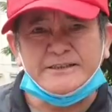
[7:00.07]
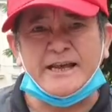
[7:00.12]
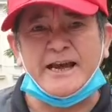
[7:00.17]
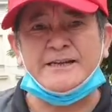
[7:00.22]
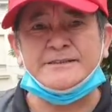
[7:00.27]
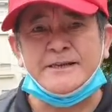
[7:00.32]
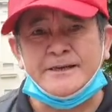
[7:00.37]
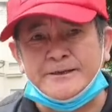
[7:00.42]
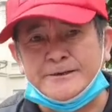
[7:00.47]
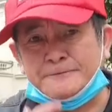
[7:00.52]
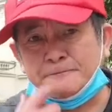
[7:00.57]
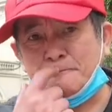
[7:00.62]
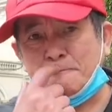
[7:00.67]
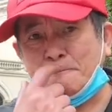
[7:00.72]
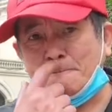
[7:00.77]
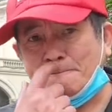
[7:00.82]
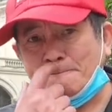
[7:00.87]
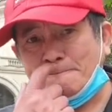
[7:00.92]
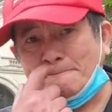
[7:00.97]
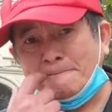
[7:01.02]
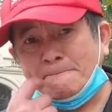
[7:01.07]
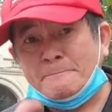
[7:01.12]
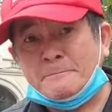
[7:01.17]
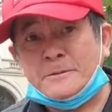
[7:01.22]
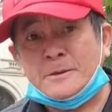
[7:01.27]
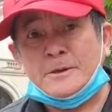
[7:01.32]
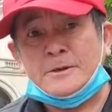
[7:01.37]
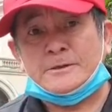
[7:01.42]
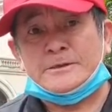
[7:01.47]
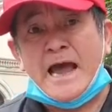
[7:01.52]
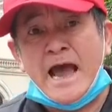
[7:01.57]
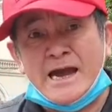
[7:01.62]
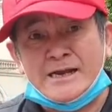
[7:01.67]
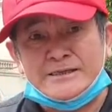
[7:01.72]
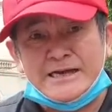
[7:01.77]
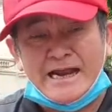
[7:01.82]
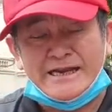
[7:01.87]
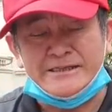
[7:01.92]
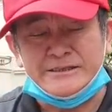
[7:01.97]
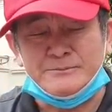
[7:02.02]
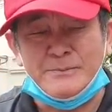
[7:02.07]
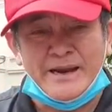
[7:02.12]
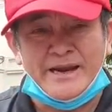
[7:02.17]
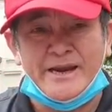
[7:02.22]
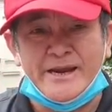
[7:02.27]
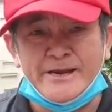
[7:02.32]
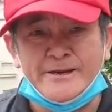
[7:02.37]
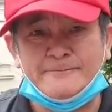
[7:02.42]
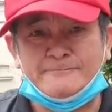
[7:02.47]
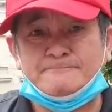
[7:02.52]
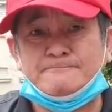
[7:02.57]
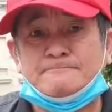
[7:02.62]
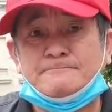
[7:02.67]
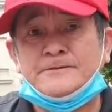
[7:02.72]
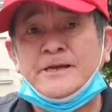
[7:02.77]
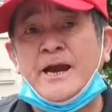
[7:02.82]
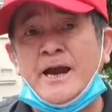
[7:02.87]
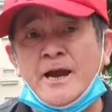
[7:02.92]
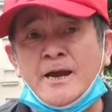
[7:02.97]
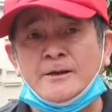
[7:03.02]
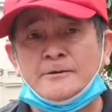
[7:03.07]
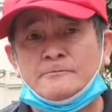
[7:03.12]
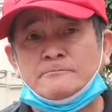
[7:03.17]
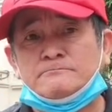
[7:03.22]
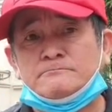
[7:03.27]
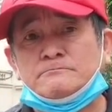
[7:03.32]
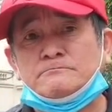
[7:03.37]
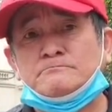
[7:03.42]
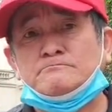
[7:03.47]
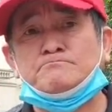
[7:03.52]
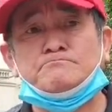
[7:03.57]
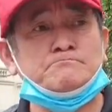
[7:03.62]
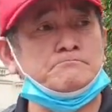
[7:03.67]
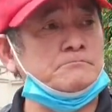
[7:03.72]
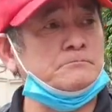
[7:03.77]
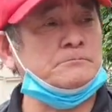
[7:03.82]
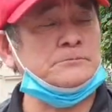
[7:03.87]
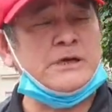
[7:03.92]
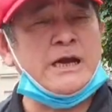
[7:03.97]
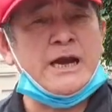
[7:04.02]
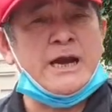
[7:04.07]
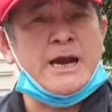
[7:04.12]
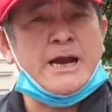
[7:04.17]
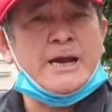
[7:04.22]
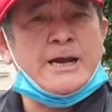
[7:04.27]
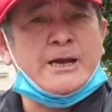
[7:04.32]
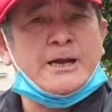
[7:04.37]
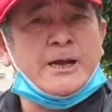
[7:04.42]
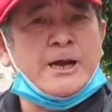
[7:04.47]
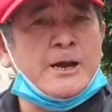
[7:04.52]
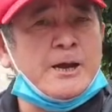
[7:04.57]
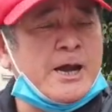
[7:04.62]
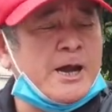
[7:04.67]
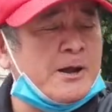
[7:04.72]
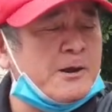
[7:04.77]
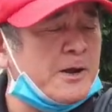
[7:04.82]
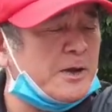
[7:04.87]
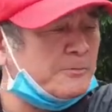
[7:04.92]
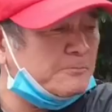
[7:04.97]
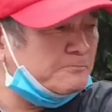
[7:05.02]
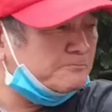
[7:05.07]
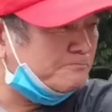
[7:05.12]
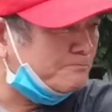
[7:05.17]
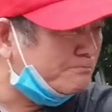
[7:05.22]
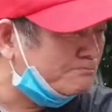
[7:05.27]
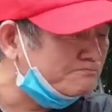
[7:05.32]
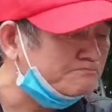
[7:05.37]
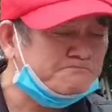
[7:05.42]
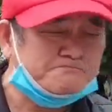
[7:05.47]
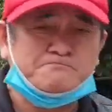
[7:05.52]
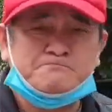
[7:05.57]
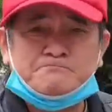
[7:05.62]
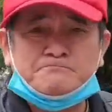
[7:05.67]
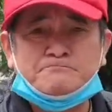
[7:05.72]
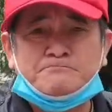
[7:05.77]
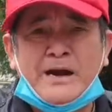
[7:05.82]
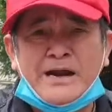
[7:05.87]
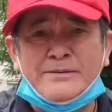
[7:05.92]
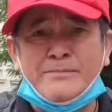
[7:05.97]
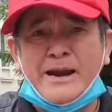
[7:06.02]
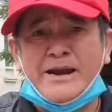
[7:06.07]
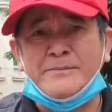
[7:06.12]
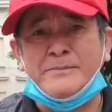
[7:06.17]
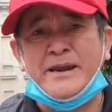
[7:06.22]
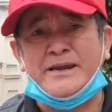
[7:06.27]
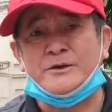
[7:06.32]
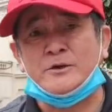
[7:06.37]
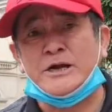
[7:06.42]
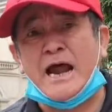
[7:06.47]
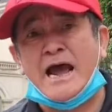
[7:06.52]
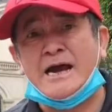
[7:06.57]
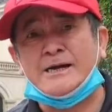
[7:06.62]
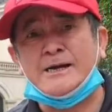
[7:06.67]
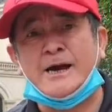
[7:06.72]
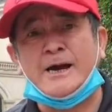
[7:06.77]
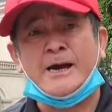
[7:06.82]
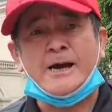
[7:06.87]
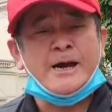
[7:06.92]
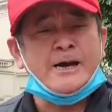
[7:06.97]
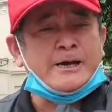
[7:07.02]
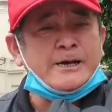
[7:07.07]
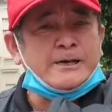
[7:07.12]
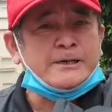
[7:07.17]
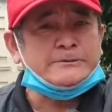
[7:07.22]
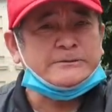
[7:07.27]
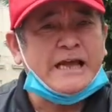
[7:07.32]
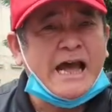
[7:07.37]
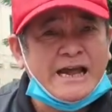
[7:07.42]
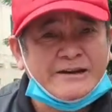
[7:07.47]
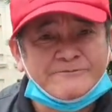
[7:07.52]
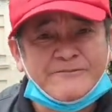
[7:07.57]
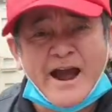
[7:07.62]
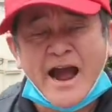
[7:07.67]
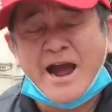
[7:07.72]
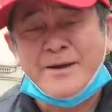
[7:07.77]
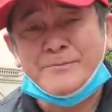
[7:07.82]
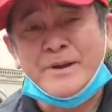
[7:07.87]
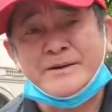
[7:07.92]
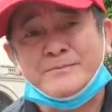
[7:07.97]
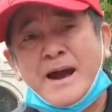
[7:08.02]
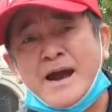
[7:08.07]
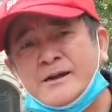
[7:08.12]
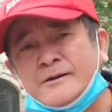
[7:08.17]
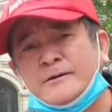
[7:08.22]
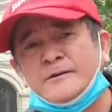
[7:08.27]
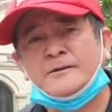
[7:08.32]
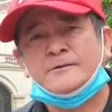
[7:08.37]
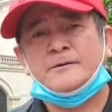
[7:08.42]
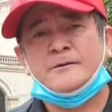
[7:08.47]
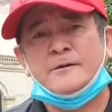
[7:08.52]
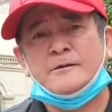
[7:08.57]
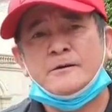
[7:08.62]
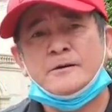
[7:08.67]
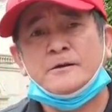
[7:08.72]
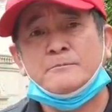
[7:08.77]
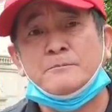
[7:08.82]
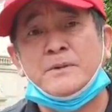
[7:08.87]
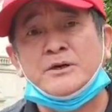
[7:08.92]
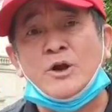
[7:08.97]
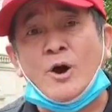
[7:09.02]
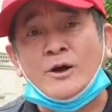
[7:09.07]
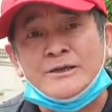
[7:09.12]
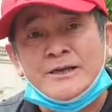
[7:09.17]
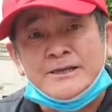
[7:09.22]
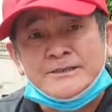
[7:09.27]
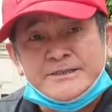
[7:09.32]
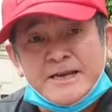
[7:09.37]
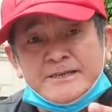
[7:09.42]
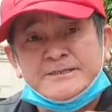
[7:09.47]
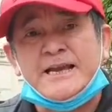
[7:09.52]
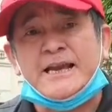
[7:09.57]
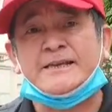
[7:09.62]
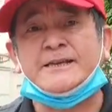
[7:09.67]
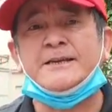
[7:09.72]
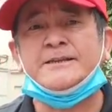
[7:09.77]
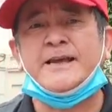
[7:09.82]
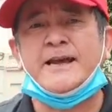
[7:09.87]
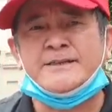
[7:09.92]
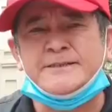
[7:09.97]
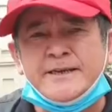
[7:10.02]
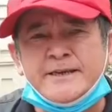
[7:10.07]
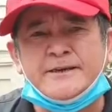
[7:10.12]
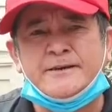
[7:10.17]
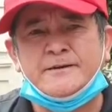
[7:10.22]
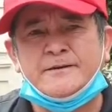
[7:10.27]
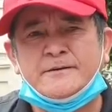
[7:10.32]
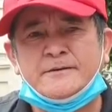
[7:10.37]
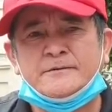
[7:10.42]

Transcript: kinh tế gì đang đánh mỹ nhá ừ, ờ, máy bay mỹ nó đang ờ, tàn phá miền bắc mà nói đến chính sách kinh tế gì